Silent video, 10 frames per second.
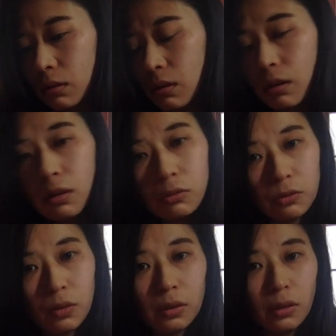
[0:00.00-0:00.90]
高
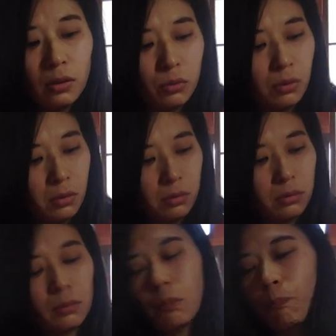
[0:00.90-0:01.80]
くはないのかな。
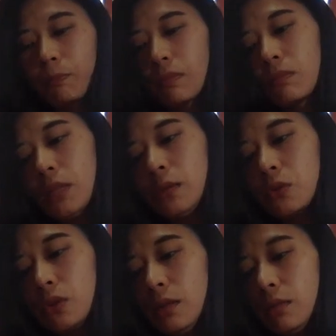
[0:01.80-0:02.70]
まあで
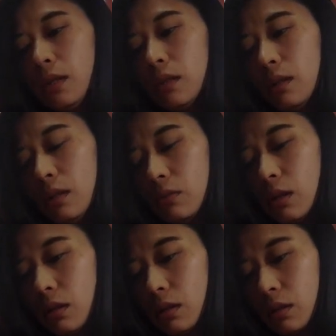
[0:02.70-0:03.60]
もトリミング代も